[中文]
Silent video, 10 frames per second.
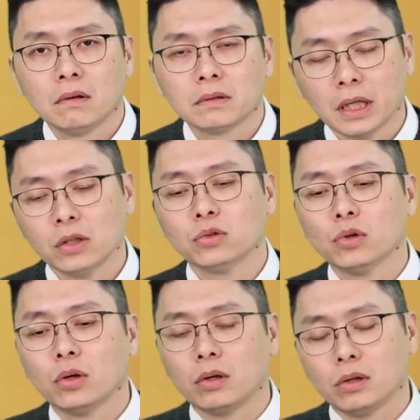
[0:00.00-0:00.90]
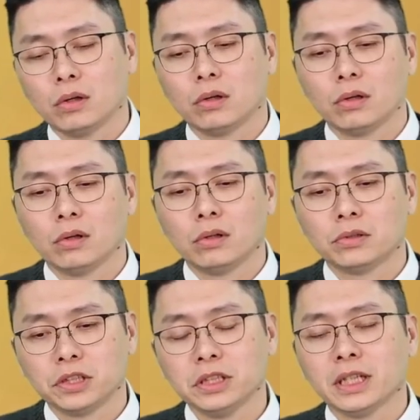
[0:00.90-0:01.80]
但如果
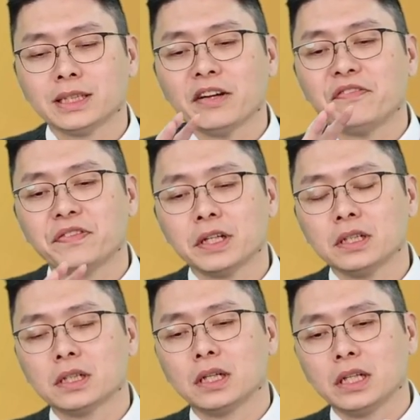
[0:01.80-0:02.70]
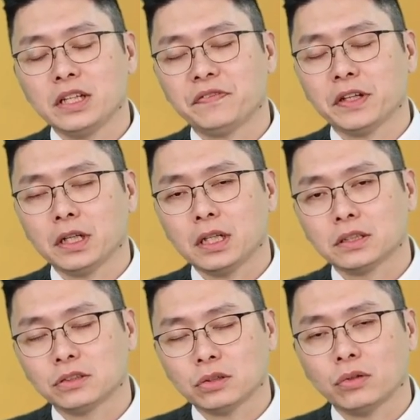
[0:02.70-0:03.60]
今年在分割一分二
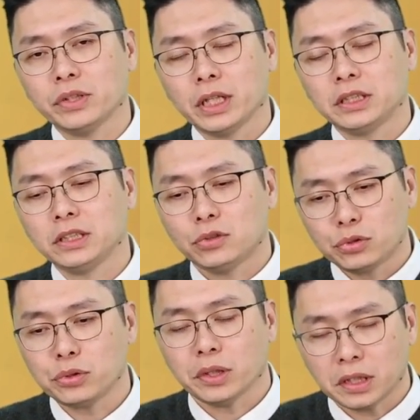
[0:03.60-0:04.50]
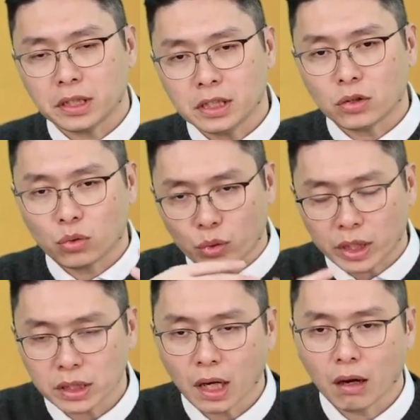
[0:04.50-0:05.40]
之后，业绩却可以
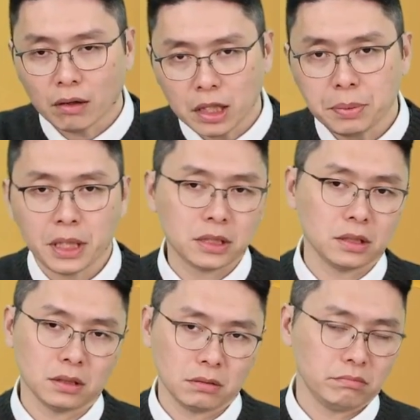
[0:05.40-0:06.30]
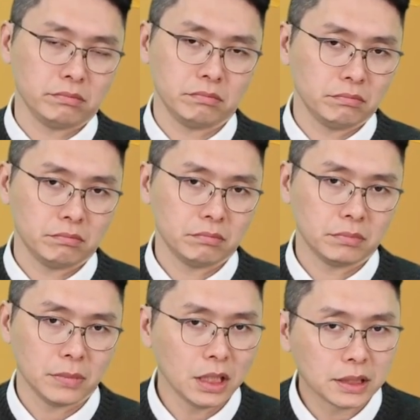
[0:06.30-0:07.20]
回到 EPS
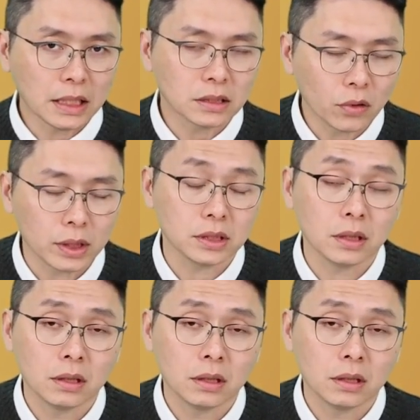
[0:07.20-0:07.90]
二三十块钱，